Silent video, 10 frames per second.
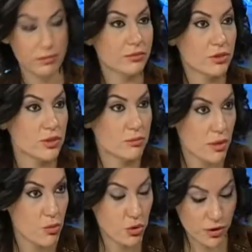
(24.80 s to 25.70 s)
işte
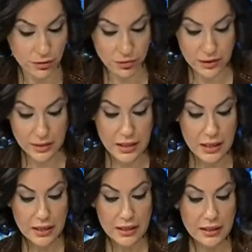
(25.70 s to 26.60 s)
mamografi.
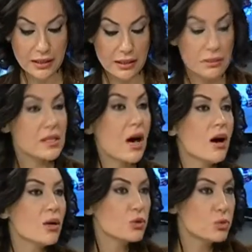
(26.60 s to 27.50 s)
E, mesela
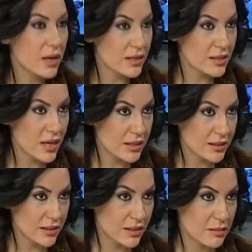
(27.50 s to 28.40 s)
A grubu
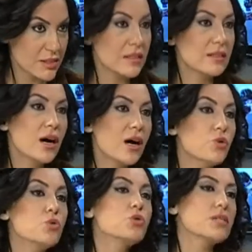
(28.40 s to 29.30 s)
hastane dediğimiz hani daha
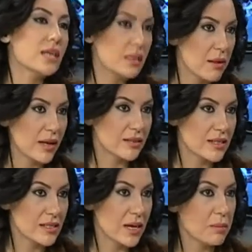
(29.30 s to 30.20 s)
üst segmente
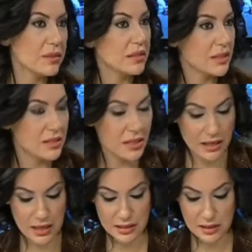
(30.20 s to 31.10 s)
hitap eden
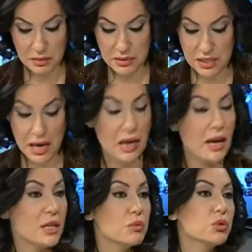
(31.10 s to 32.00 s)
hastaneler dediğimiz
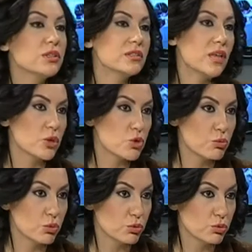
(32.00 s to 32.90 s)
yerlerde bunların daha
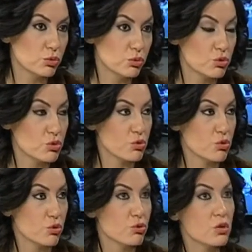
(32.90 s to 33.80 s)
çok bulunduğunu
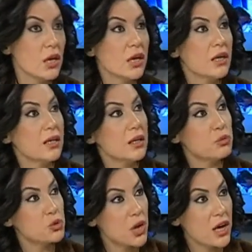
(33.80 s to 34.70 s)
düşünüyoruz. E,
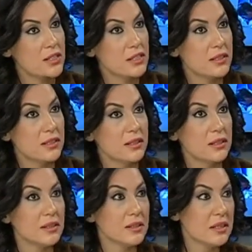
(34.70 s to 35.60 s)
bu
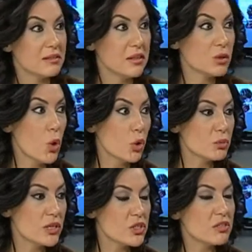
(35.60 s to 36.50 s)
cihazlarla tanı
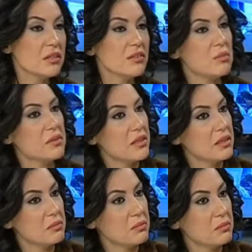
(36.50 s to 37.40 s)
olmayınca tanıda bir
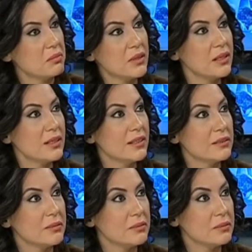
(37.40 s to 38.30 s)
takım e,